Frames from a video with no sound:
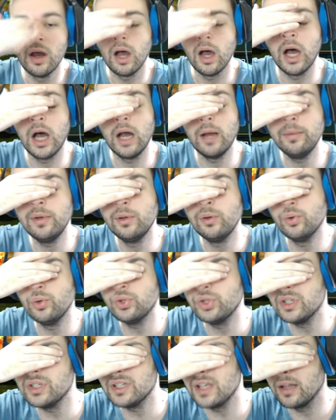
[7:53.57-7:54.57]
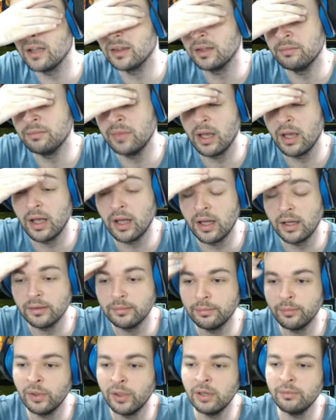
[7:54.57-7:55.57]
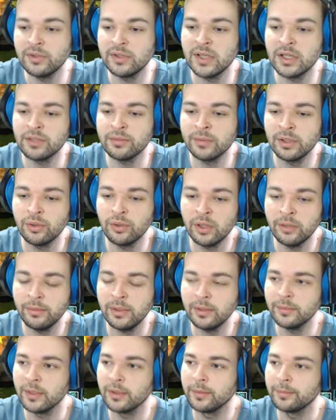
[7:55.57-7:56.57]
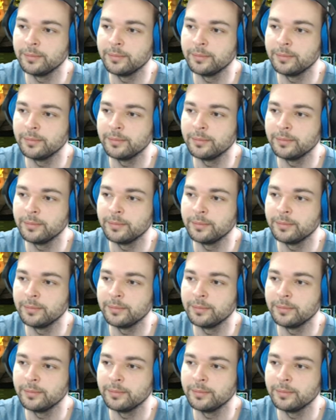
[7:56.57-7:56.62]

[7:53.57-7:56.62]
Abi Lucian sattım ya. Böyle bir saçmalık olabilir mi?